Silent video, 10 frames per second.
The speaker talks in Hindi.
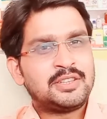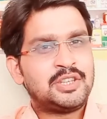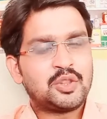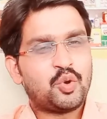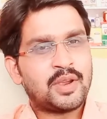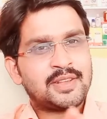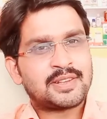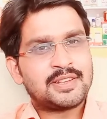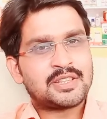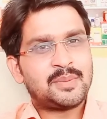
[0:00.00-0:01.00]
ये तो हो गया
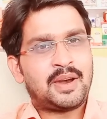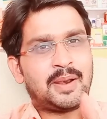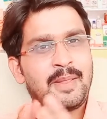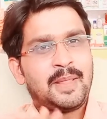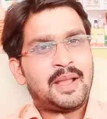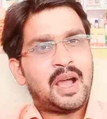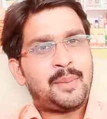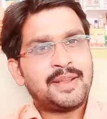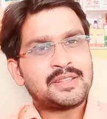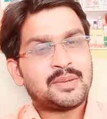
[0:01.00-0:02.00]
इसका इस्तेमाल
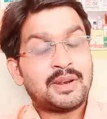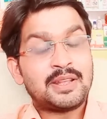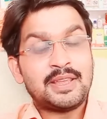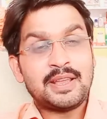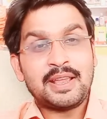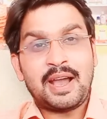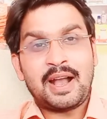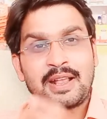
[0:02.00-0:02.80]
अब आइए समझ लेते हैं कि